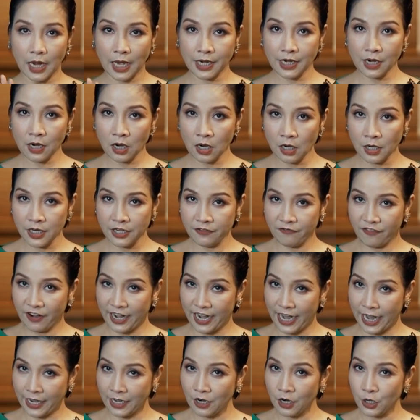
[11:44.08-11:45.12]
lấy hơi
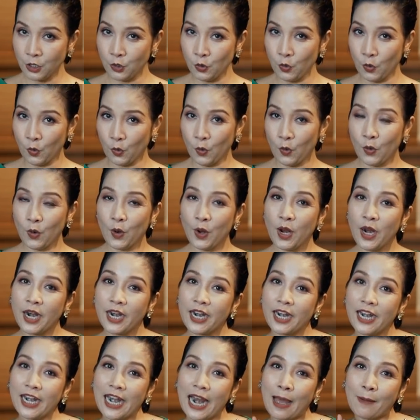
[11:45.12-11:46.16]
và nén hơi đủ
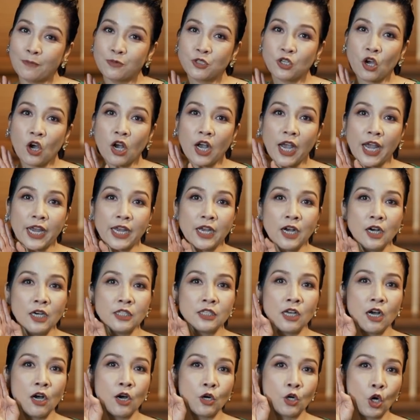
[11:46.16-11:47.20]
làm cho cái
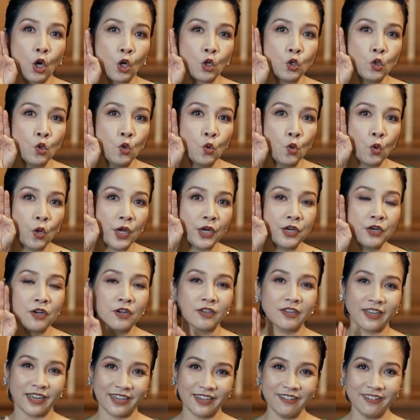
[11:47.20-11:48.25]
hơi thở nó đủ cái
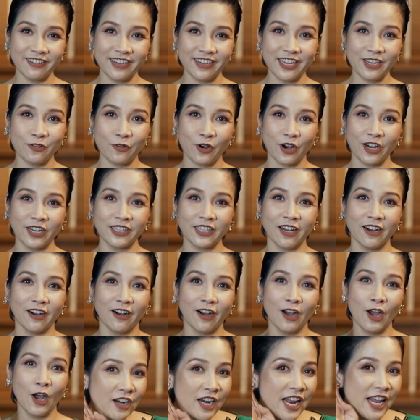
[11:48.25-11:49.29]
đường cái đường đi của hơi
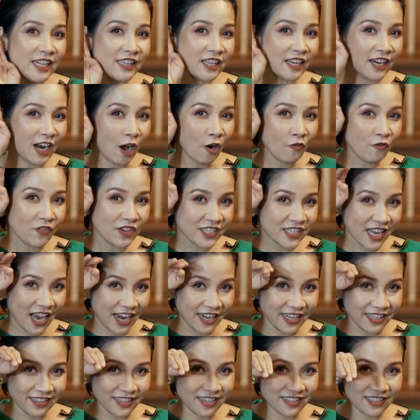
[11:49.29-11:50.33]
thở lên tận óc và
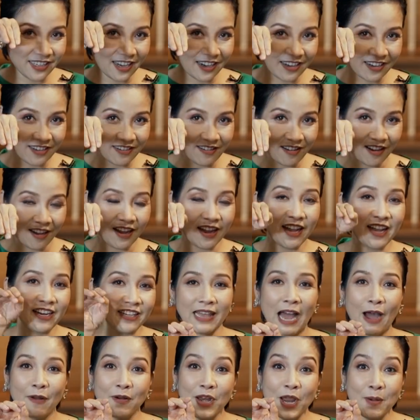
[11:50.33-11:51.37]
ra đến tận răng cửa
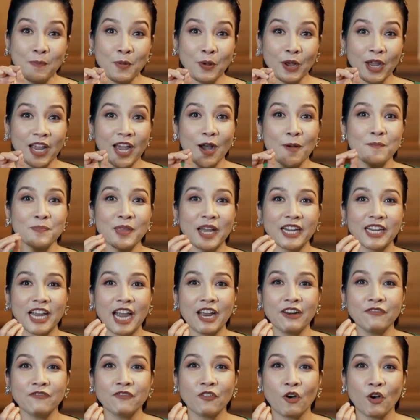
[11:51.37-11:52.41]
tạo nên một cái âm thanh
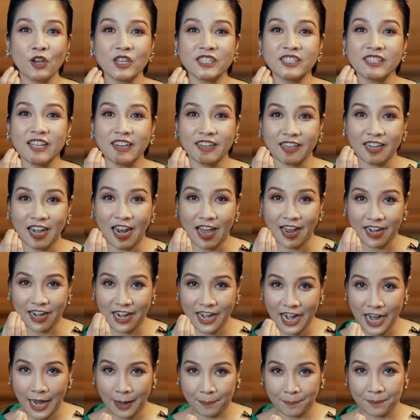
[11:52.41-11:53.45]
head voice thật là
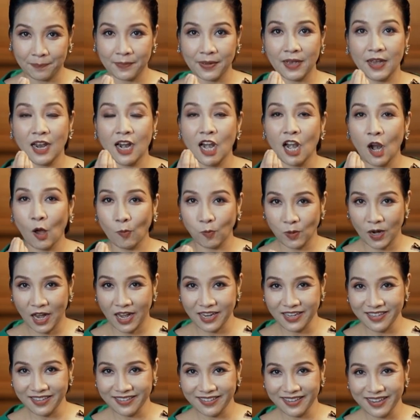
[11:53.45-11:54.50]
đẹp lộng
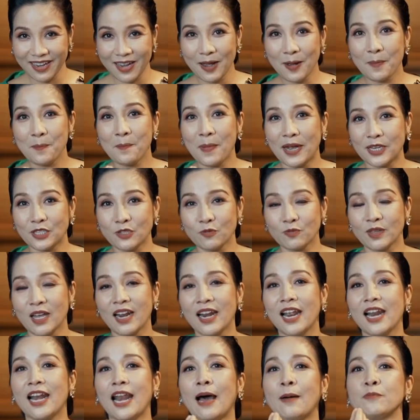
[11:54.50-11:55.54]
lẫy mà chúng
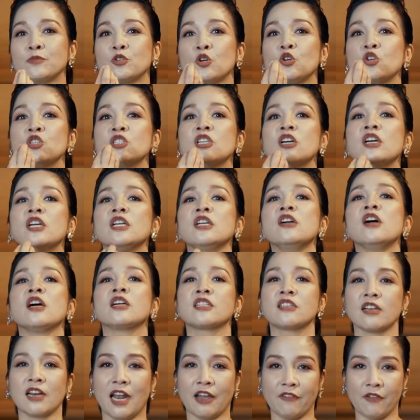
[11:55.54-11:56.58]
ta lại làm cho nó rơi ngược
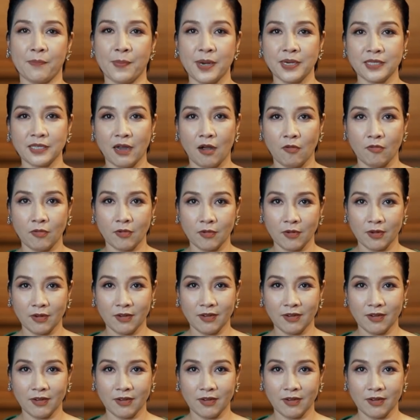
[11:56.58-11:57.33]
trở lại vào bên trong